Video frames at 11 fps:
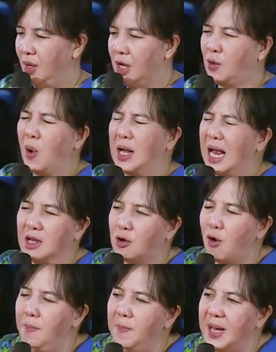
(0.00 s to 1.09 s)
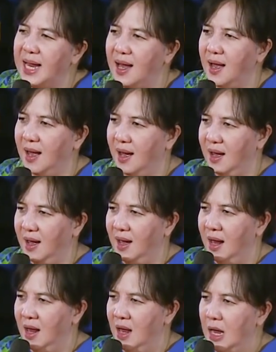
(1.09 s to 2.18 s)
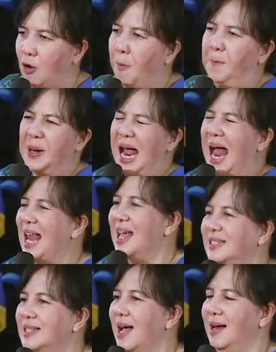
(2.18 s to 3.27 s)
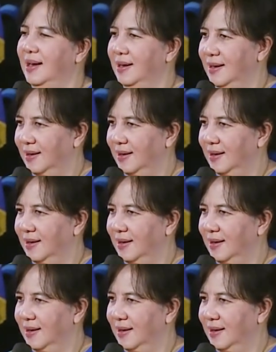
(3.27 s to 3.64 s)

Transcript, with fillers: Engkau akan komplain. Kau beralasan.